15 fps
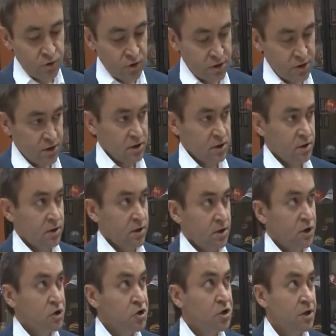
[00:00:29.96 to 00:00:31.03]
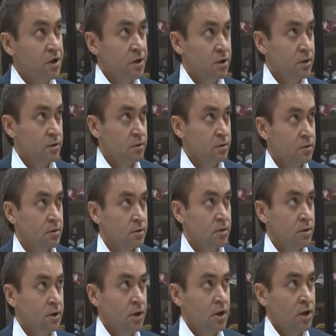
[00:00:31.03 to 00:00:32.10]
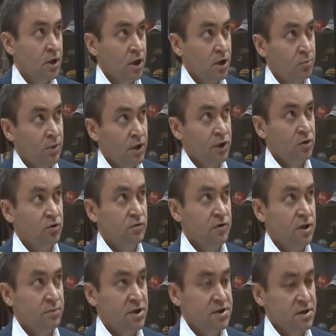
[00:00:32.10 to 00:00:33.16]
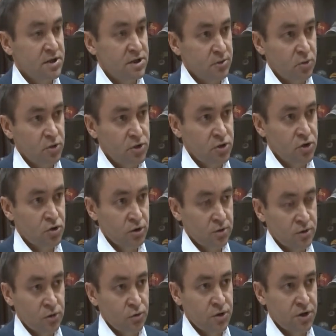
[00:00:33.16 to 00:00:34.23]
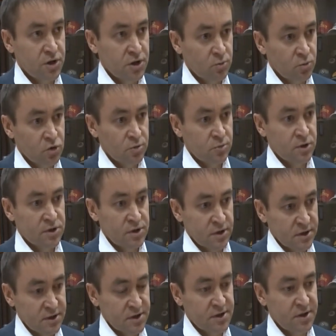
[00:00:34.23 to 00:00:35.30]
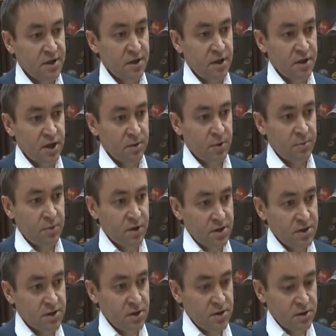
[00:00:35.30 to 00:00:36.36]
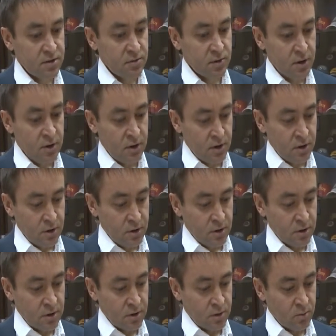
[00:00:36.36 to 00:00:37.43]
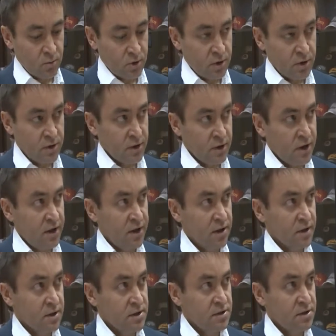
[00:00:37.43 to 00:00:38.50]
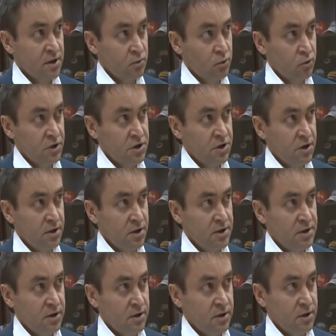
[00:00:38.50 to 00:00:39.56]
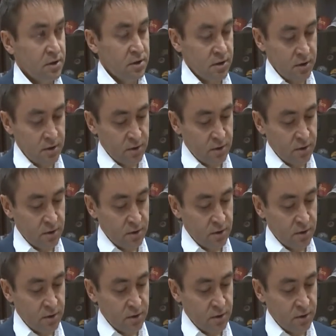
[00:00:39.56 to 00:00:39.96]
очередь это лечение э, больного непосредственно после тяжелого случая, это может быть стационар, там операции, эти э, Далее санкур лечение, если это,